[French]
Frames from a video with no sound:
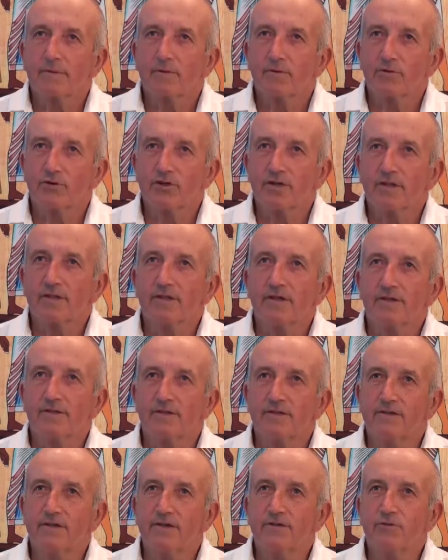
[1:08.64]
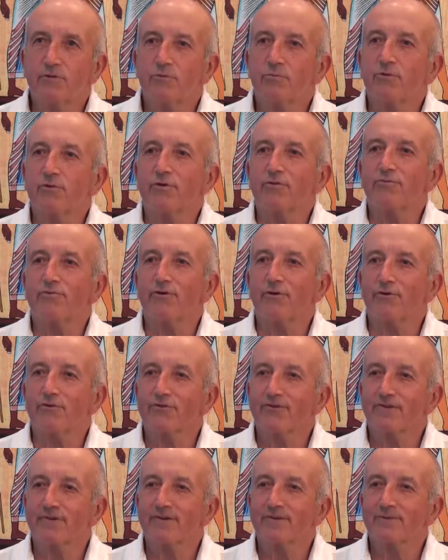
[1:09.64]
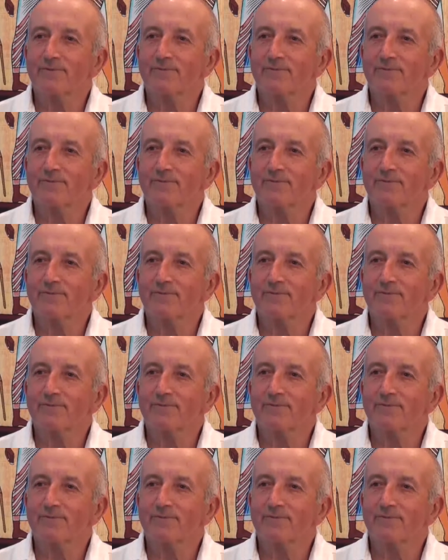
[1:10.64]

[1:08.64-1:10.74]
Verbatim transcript: le jardin d'Éden de mon enfance.